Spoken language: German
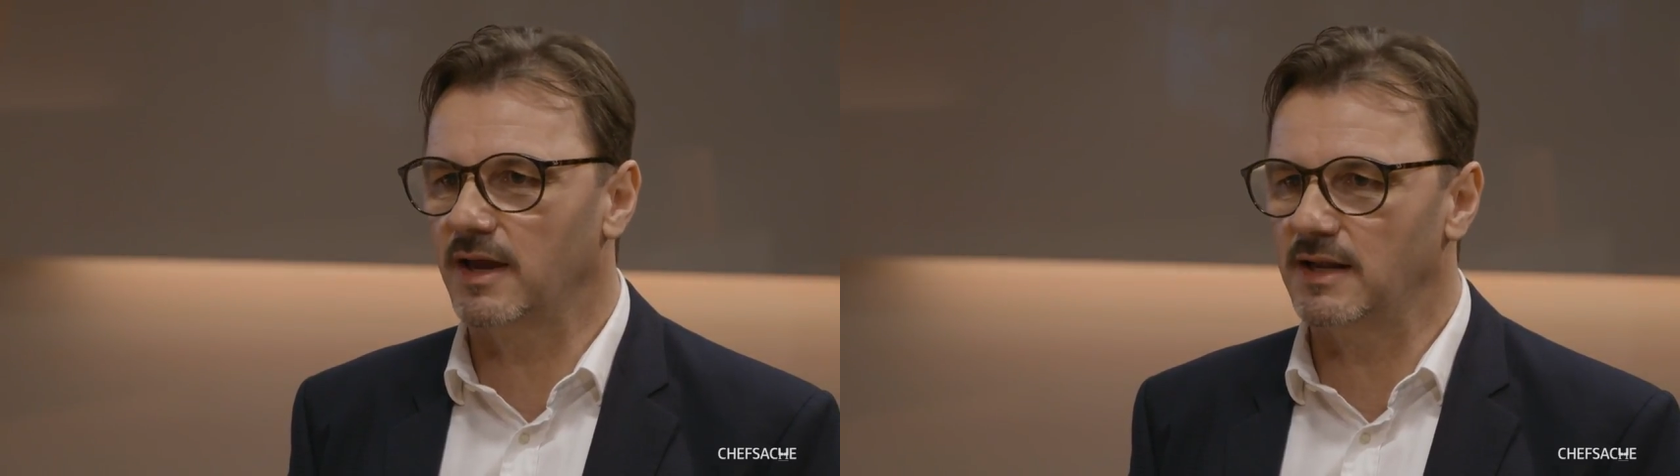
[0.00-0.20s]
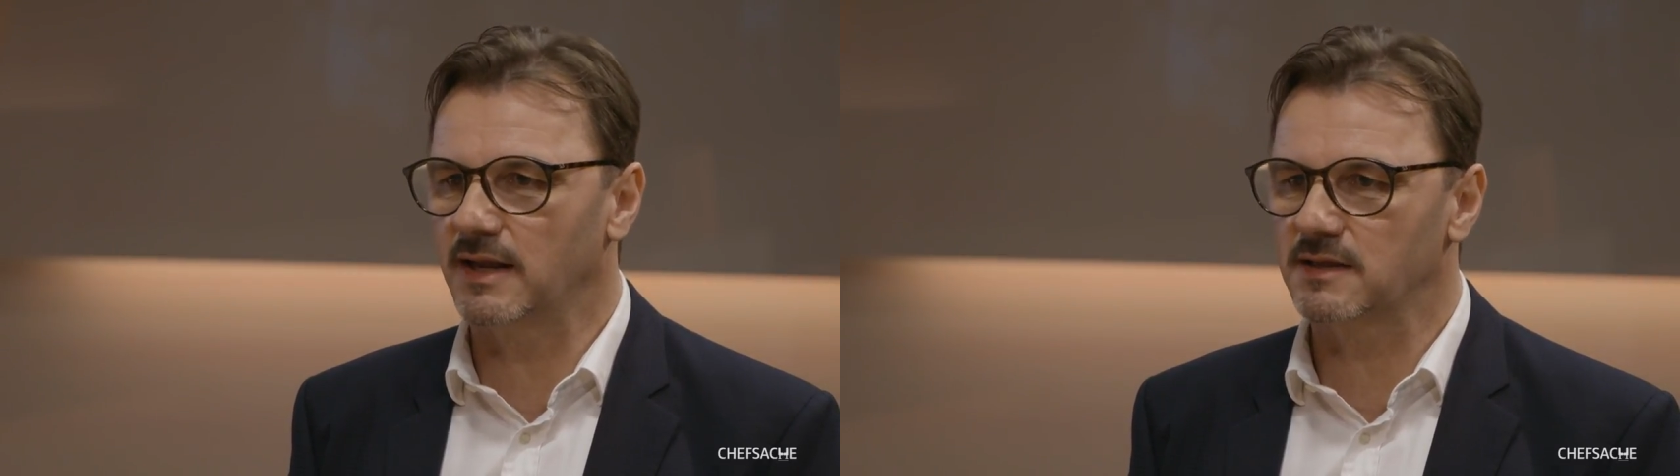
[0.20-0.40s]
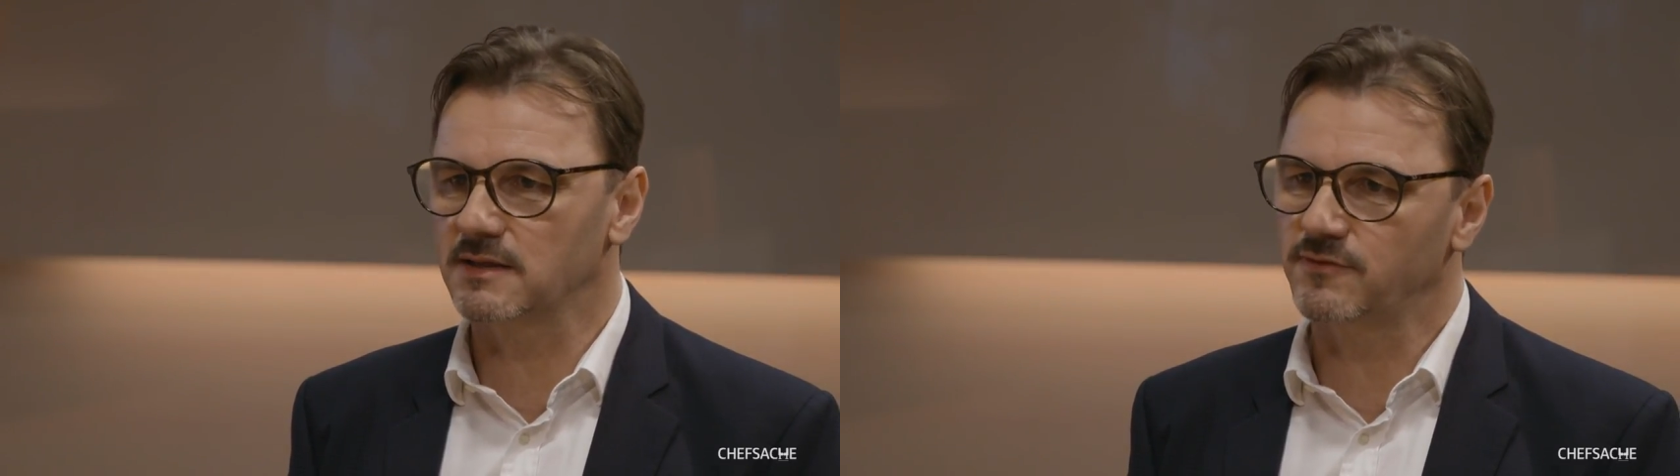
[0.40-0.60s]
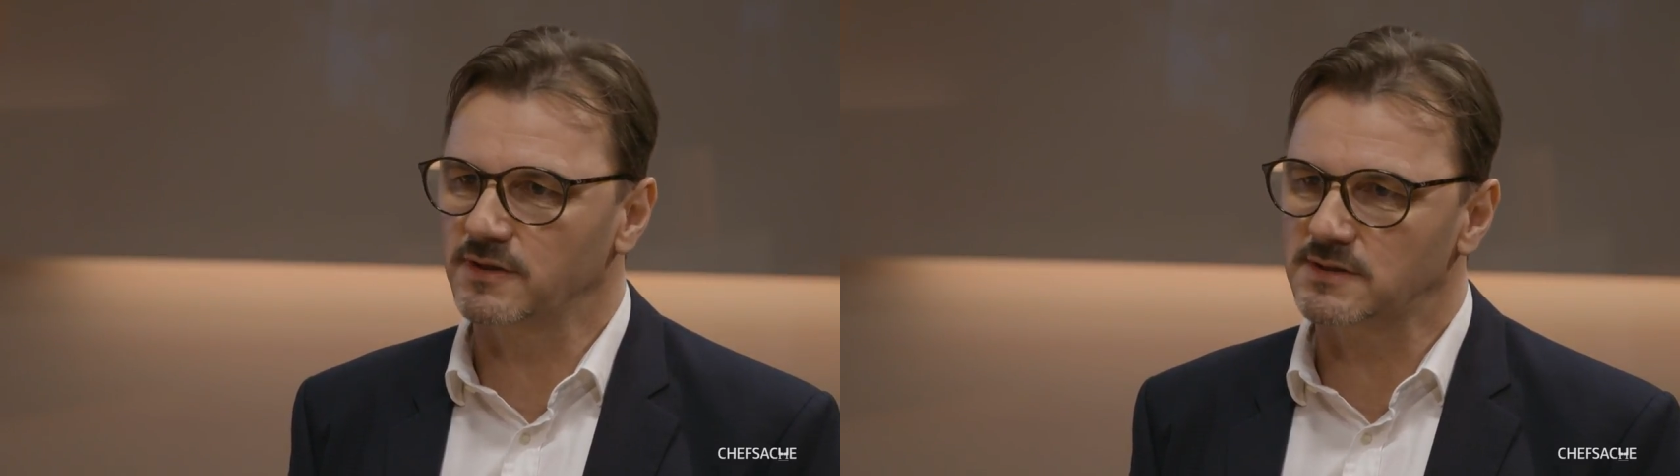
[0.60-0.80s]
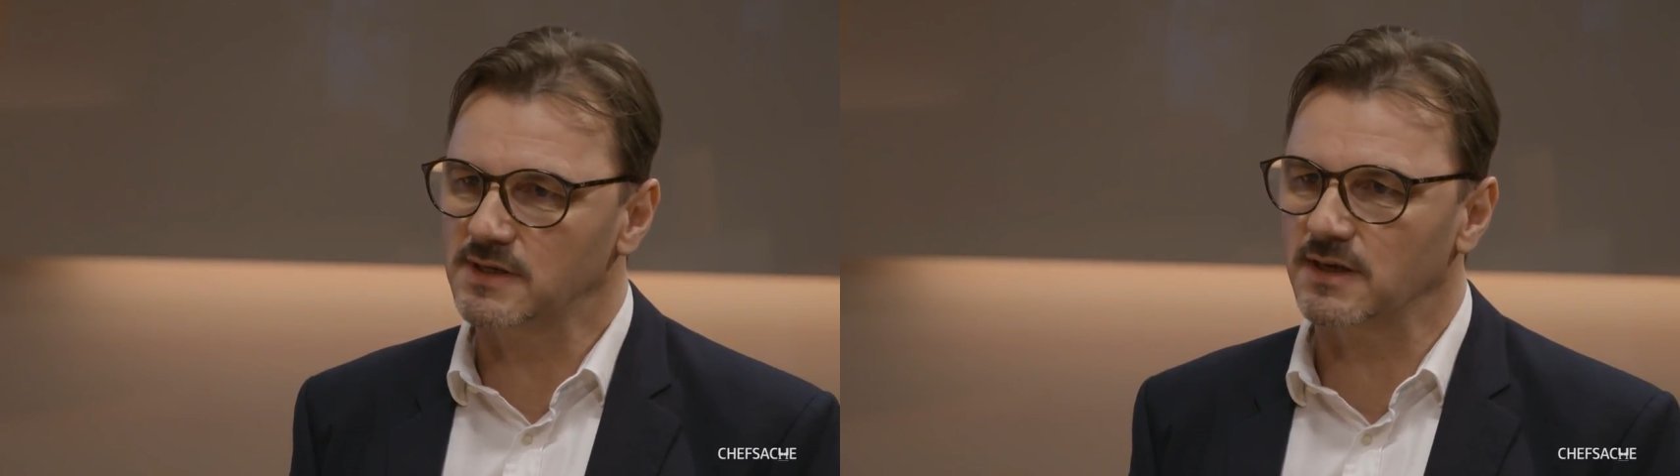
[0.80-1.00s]

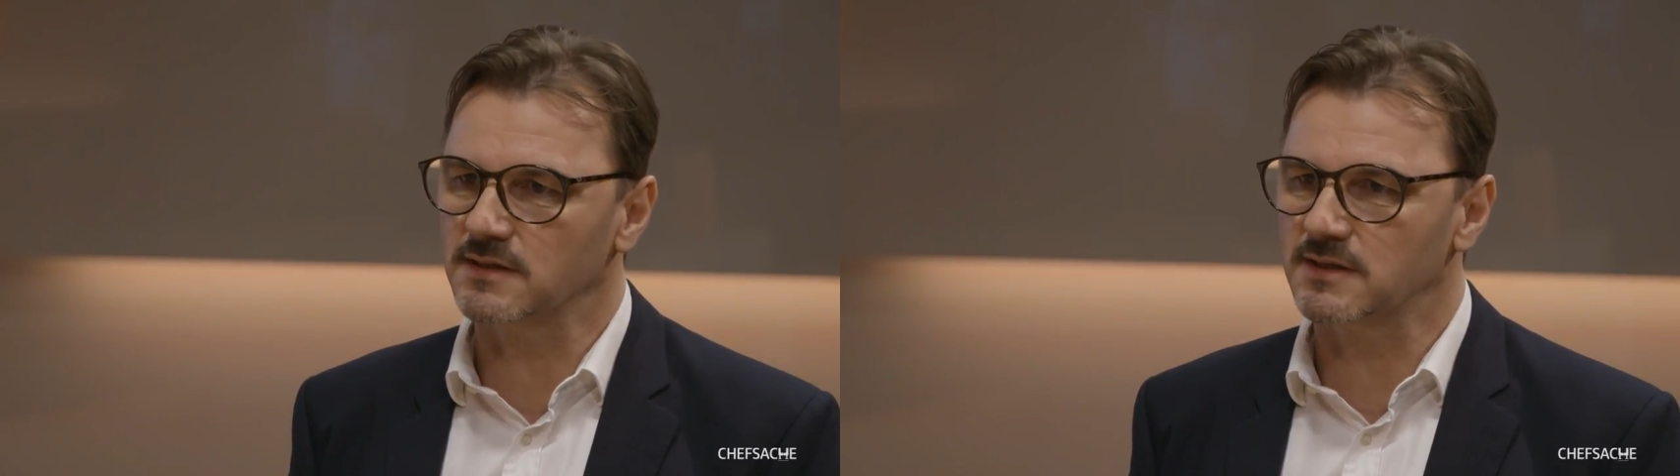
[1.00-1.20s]
elektrifiziert,